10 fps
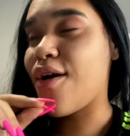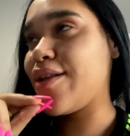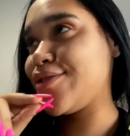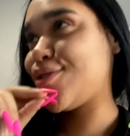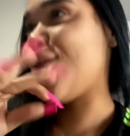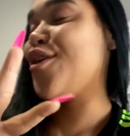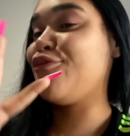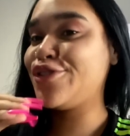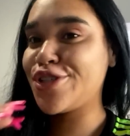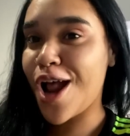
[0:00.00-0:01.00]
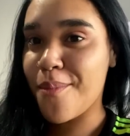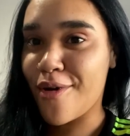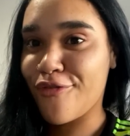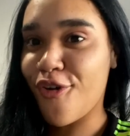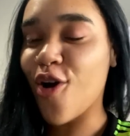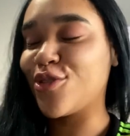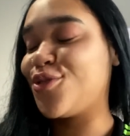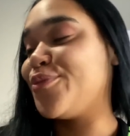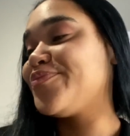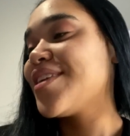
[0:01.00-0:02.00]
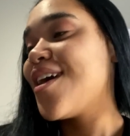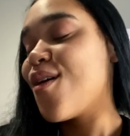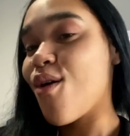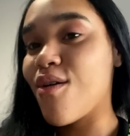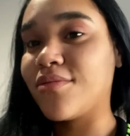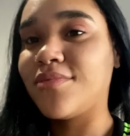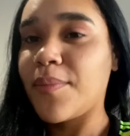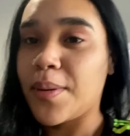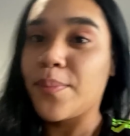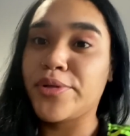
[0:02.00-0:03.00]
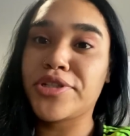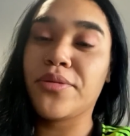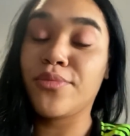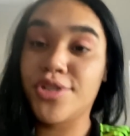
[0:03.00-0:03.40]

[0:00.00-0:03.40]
olha só, eu fui tirar uma foto ontem pra me postar no meu